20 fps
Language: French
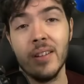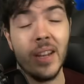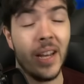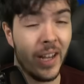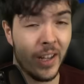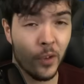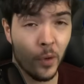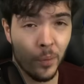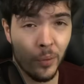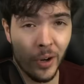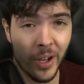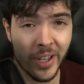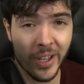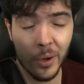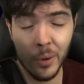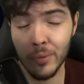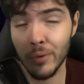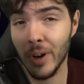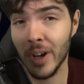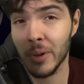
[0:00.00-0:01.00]
La raison pour
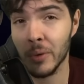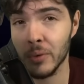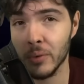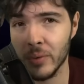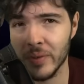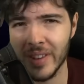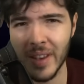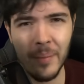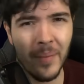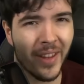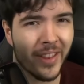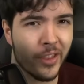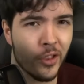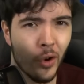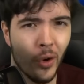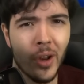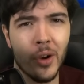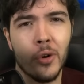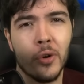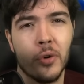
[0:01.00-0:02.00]
laquelle on vous raconte tout ça
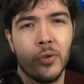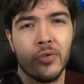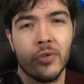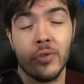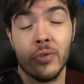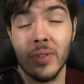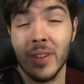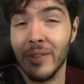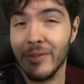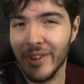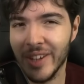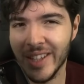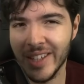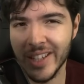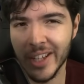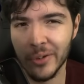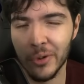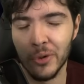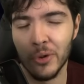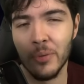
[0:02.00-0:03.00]
maintenant, alors que ce sont des faits qui
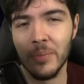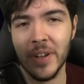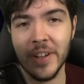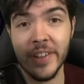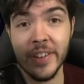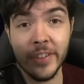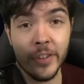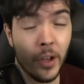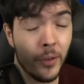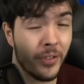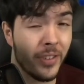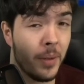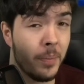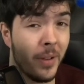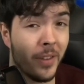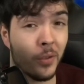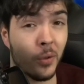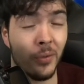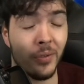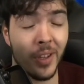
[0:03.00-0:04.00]
datent de 2019, c'est
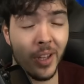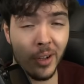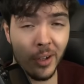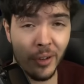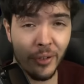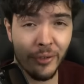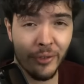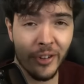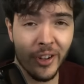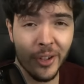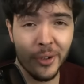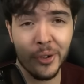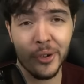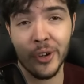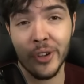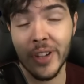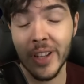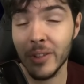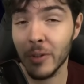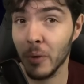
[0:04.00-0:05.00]
parce qu'on vient enfin de
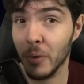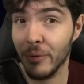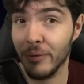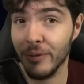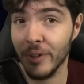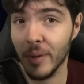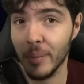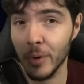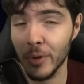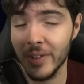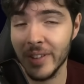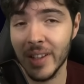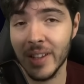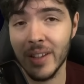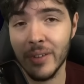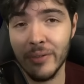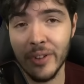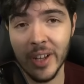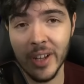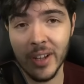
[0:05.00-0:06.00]
connaître le fin mot de
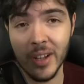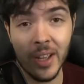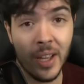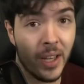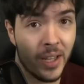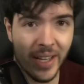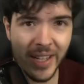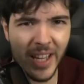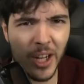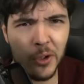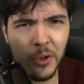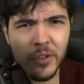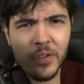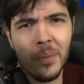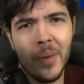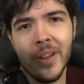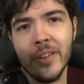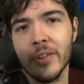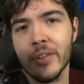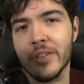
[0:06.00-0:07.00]
cette affaire. Il y a quelques
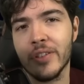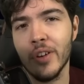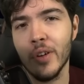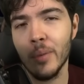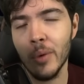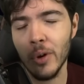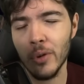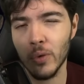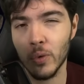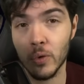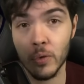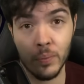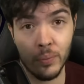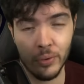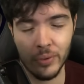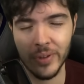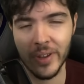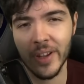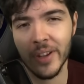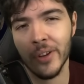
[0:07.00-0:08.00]
semaines seulement, donc
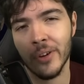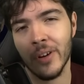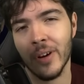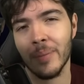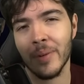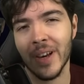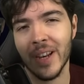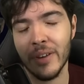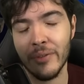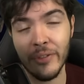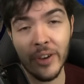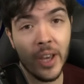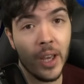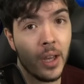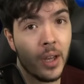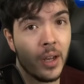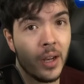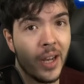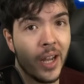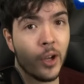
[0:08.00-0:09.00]
plus d'un an après les faits,
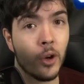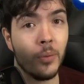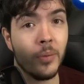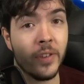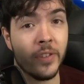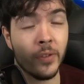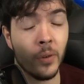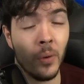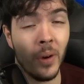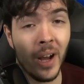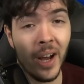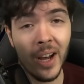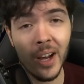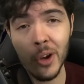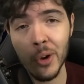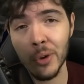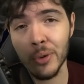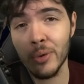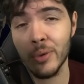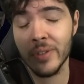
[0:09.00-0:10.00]
la commission a
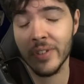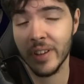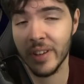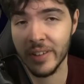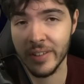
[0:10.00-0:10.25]
rendu sa